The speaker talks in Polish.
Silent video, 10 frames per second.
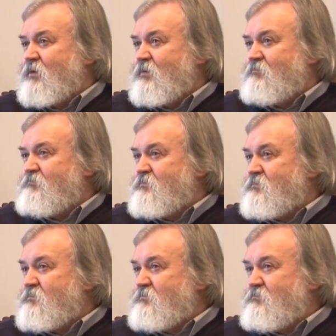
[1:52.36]

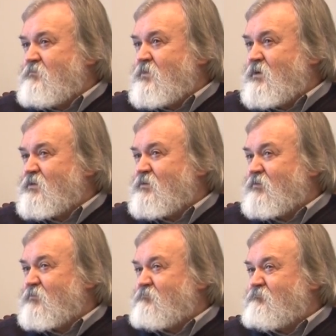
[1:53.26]
mm,
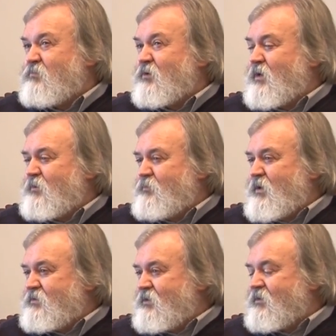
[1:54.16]
nieco ponad
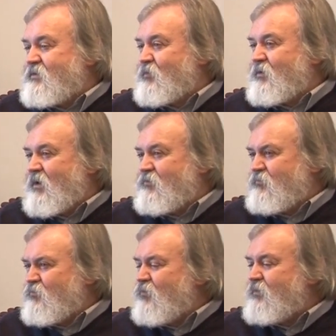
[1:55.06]
500
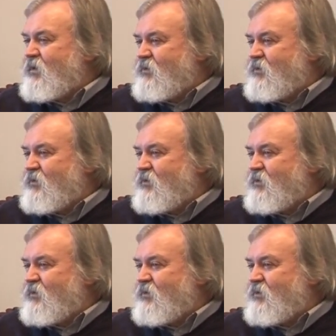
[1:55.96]
eksponatów, głównie